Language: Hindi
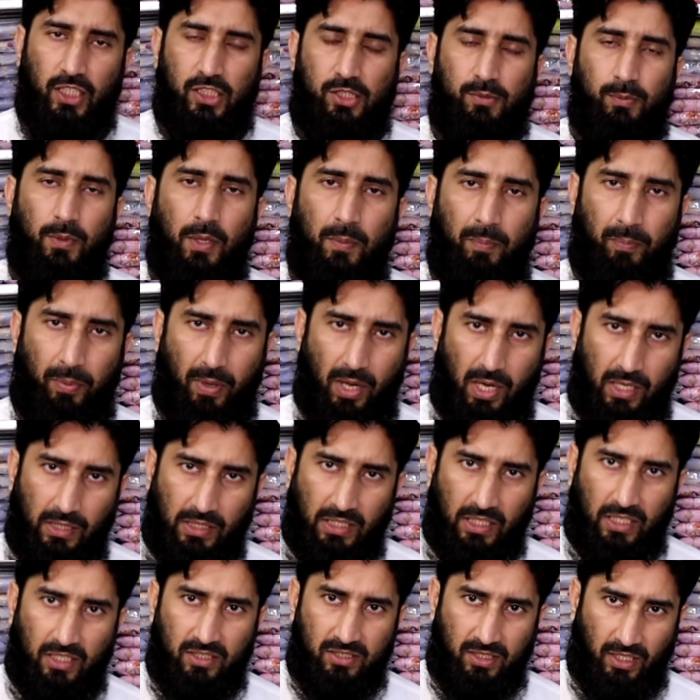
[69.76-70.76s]
इसमें
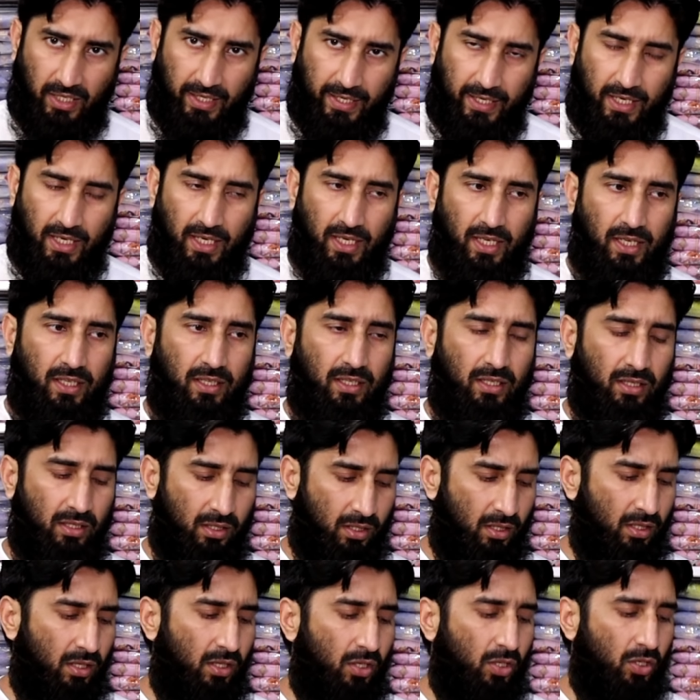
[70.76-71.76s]
पांच डिजाइन है
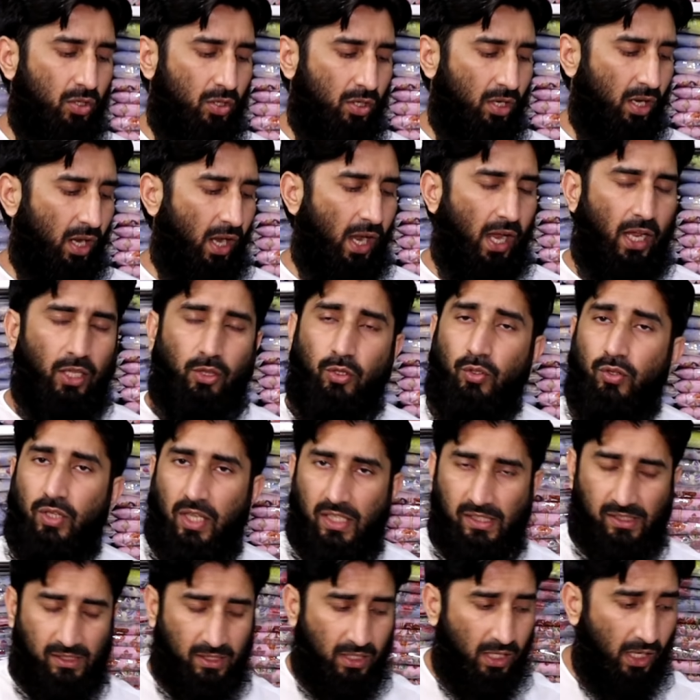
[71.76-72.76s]
है तो
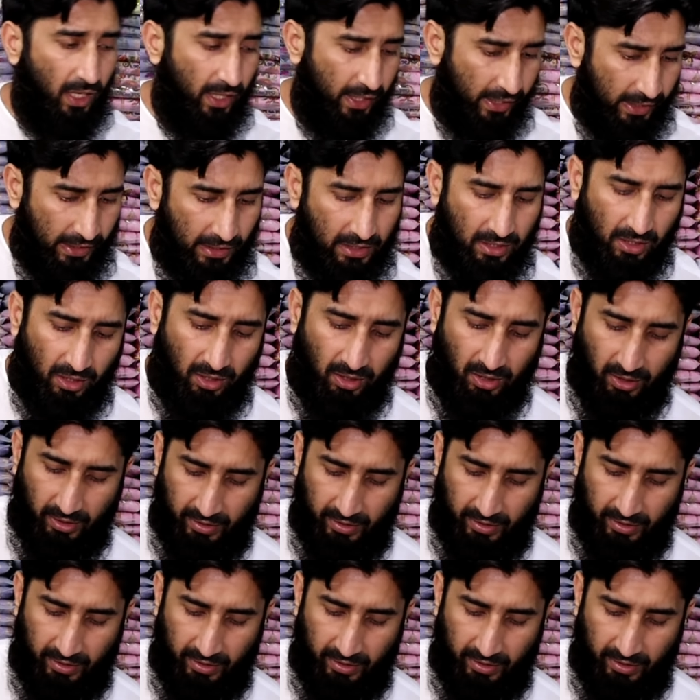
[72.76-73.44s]
दस का ही था